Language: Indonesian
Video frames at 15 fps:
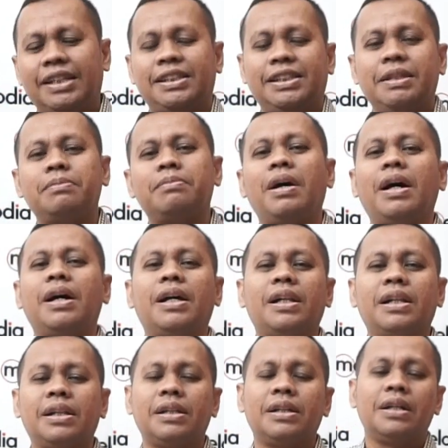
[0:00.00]

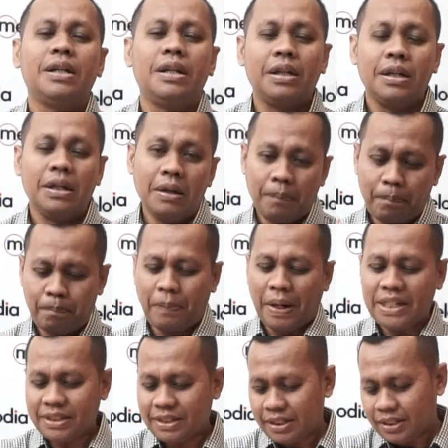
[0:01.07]
simbal
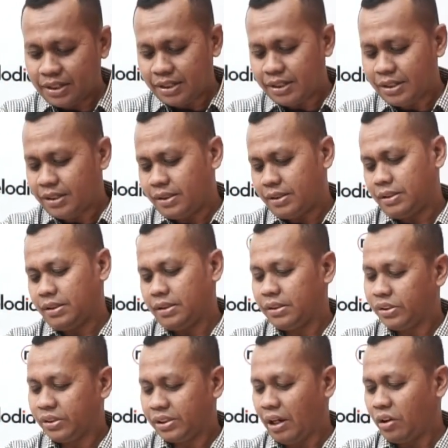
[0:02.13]
Paiste
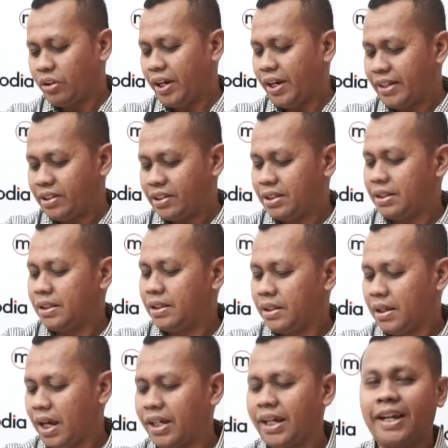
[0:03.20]
Sound Edge
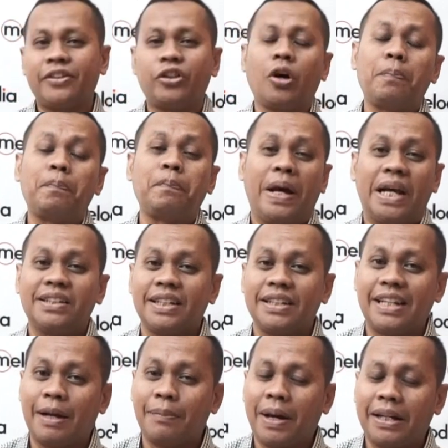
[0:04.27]
hi hat top
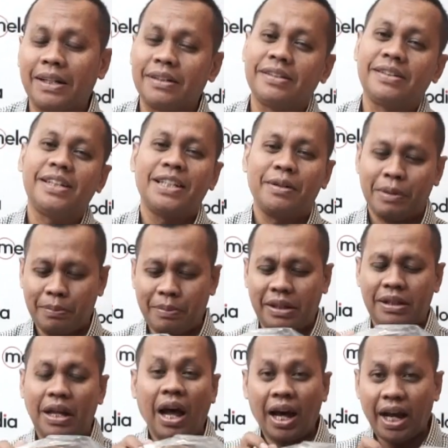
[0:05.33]
PST8. Nih teman-teman,
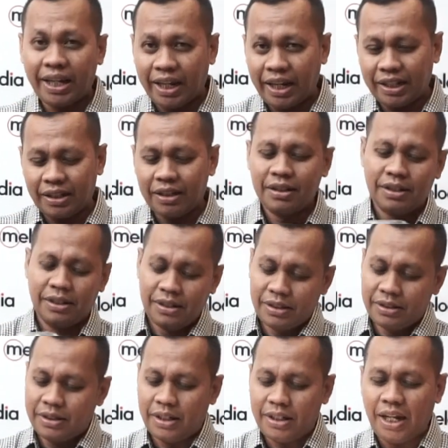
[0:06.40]
hi hat.
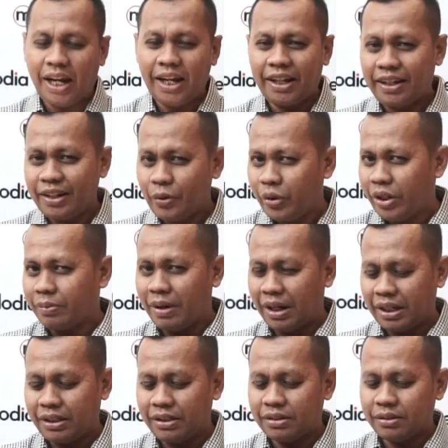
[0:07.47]
Jadi hi hat ini unik banget.